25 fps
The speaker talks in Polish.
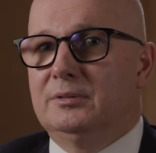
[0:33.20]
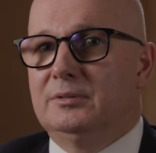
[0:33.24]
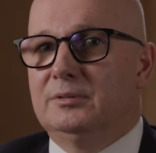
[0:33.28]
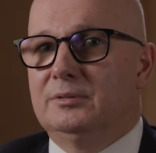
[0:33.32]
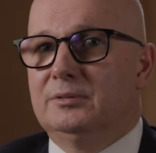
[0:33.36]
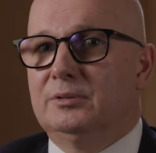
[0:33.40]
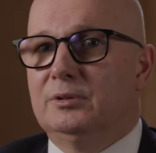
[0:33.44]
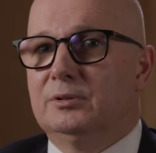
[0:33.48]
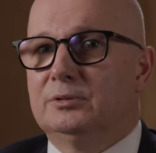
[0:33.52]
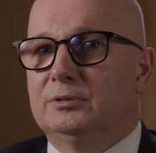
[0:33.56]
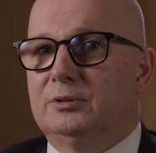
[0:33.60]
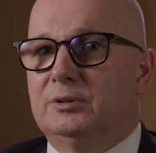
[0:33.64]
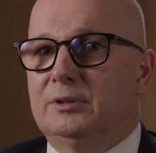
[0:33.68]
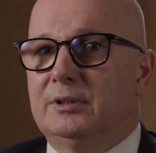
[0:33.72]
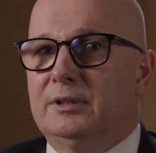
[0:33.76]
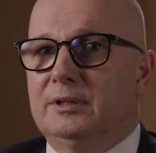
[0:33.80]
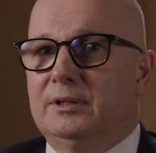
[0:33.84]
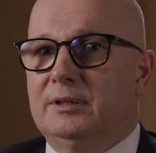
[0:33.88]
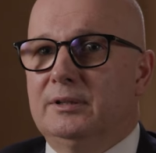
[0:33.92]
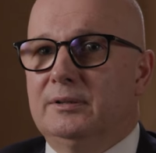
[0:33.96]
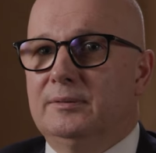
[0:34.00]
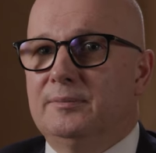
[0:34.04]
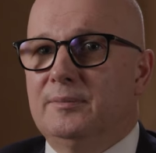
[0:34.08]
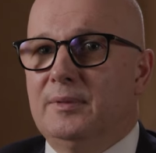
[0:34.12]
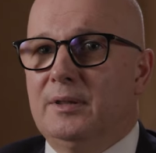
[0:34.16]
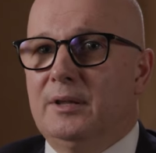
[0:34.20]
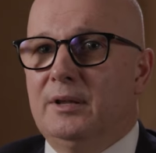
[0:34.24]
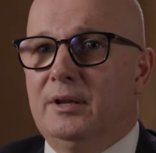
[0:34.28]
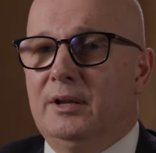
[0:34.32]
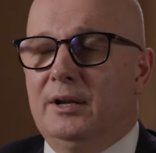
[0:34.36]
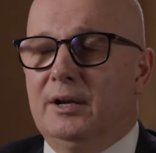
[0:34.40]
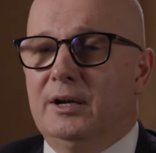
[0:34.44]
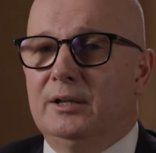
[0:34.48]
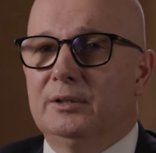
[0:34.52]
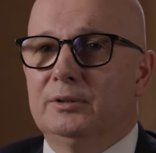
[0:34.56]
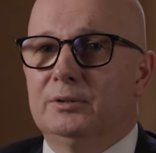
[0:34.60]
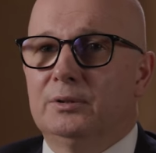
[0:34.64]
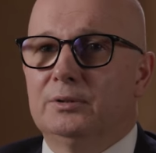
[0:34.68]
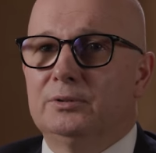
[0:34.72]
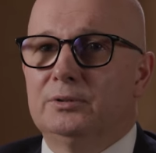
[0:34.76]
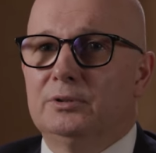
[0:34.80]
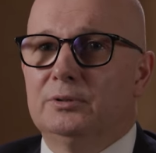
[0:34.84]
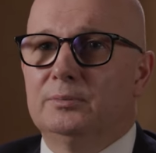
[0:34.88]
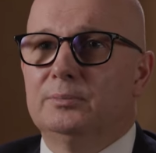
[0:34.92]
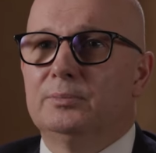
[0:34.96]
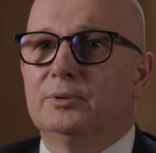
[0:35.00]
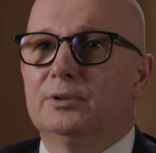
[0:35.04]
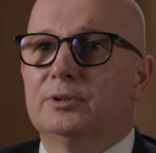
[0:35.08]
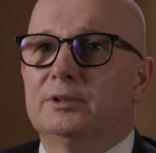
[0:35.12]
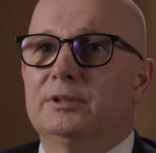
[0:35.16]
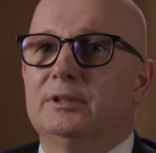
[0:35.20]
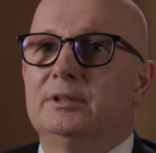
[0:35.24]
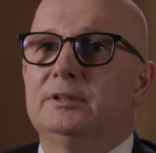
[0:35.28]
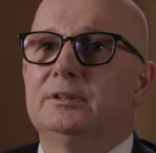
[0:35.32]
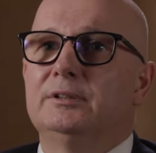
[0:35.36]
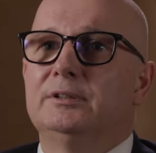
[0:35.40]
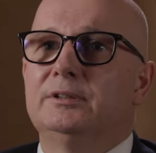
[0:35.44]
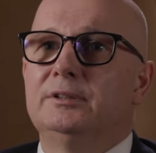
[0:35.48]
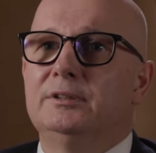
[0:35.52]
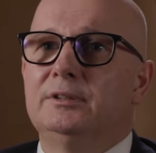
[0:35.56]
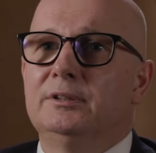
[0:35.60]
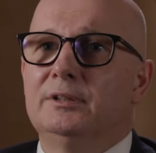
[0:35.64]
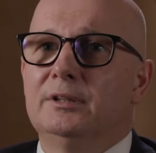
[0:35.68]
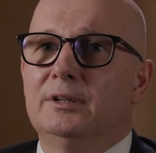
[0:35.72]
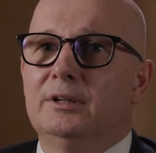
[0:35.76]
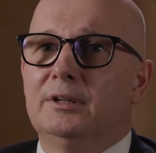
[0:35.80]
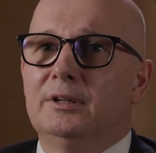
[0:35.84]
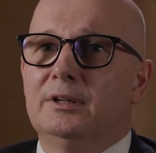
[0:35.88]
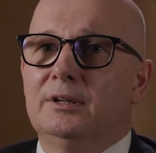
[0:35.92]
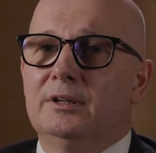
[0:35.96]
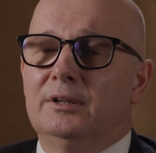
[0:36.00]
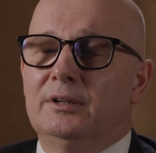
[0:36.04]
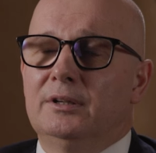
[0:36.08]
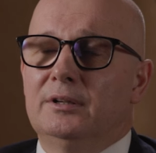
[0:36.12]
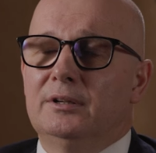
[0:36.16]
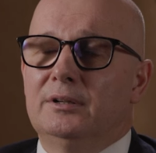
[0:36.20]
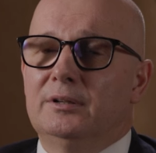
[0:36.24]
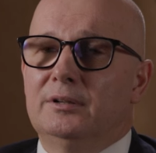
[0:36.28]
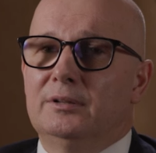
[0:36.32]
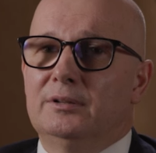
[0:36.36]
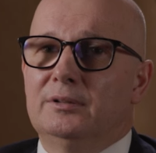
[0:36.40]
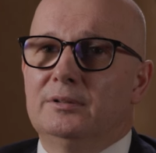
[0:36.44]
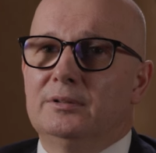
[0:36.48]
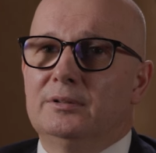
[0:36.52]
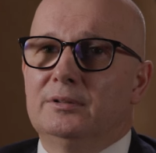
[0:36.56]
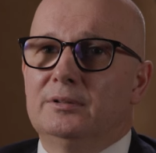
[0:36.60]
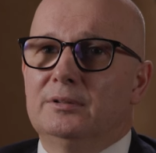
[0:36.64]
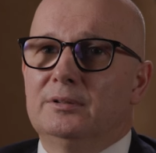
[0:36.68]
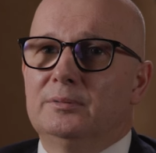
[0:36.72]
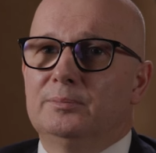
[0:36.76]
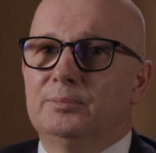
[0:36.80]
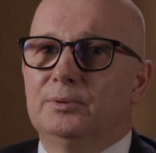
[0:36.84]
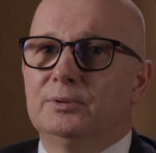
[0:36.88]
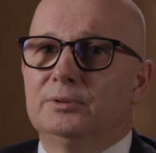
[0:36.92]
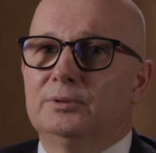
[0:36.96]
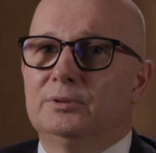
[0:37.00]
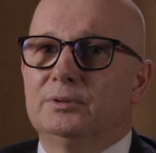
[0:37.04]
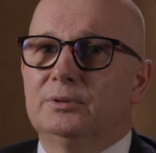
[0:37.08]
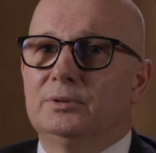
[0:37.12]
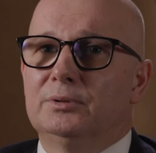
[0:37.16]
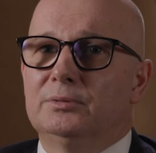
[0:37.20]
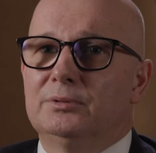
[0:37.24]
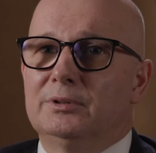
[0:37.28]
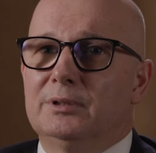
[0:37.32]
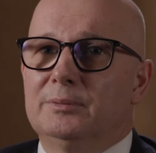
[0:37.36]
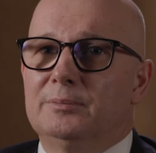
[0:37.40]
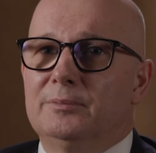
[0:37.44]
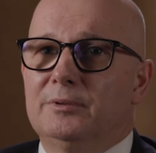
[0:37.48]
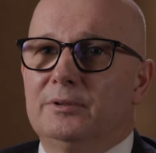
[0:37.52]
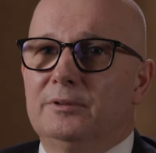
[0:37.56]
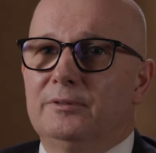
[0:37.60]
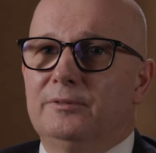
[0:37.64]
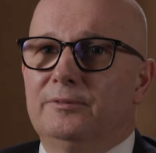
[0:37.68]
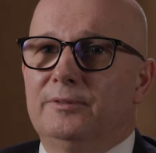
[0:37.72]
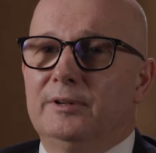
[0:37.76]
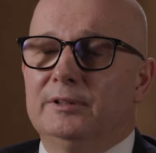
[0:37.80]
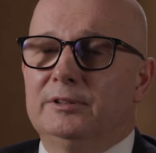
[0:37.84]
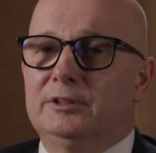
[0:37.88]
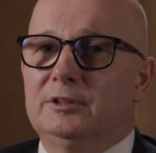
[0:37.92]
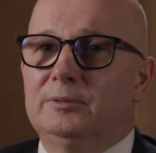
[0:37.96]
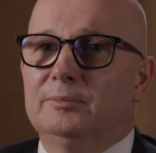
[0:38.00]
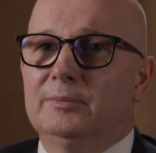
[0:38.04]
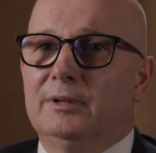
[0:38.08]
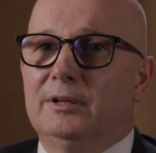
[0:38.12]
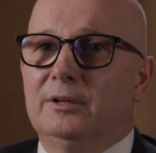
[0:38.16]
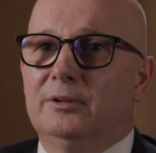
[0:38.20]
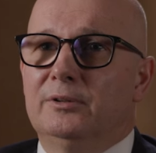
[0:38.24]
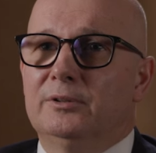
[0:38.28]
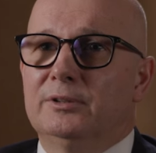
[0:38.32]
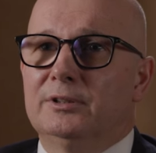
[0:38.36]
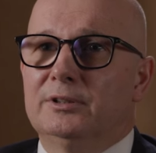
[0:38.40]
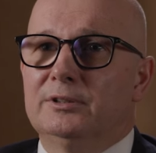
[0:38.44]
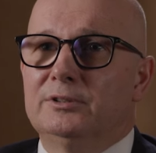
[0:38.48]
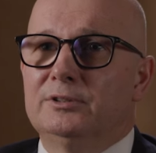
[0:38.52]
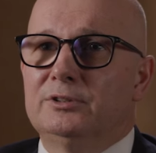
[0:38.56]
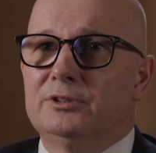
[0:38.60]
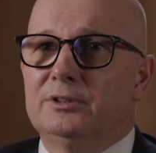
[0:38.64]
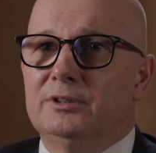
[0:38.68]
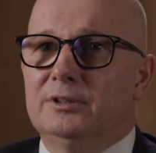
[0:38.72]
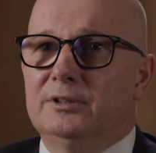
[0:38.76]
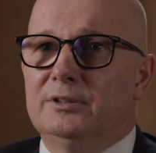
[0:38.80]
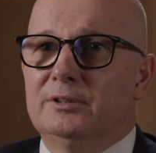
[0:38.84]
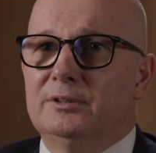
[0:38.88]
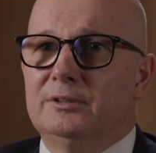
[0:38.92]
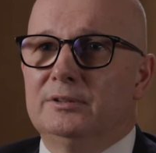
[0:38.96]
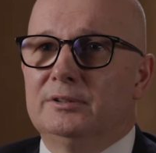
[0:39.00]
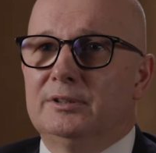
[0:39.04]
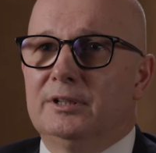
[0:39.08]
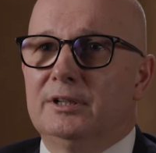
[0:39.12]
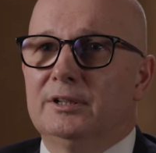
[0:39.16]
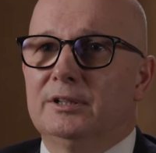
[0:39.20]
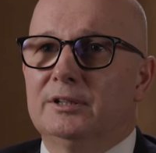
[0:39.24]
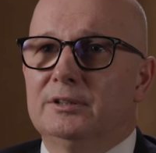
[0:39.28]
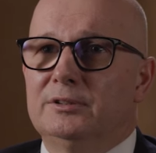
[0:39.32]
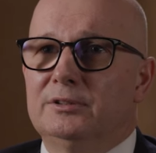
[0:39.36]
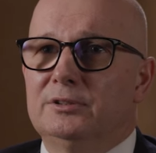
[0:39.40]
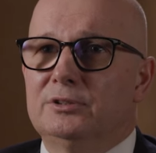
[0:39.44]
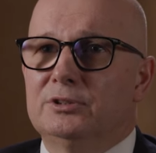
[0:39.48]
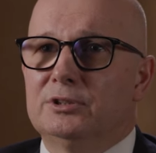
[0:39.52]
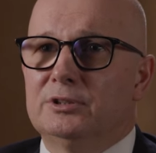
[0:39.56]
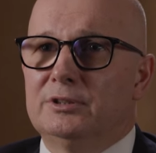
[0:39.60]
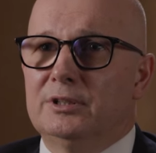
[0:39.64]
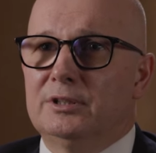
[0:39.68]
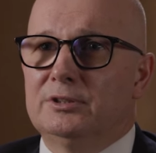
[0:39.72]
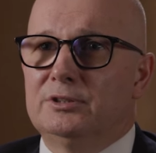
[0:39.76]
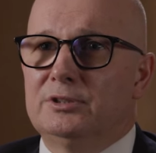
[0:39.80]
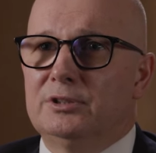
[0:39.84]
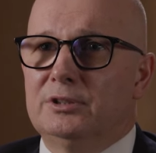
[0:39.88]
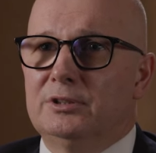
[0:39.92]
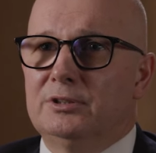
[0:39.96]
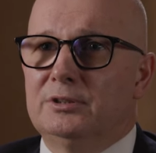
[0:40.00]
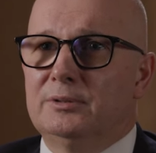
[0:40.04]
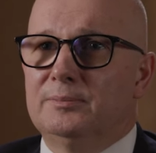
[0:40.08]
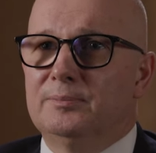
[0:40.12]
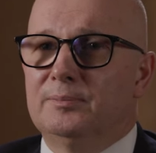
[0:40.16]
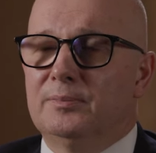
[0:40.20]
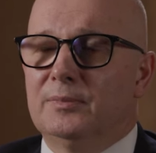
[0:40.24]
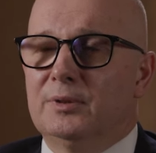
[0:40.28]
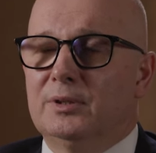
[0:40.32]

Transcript: doktora Antonio Borelli pod tytułem Fatima Orędzie Tragedii czy Nadziei.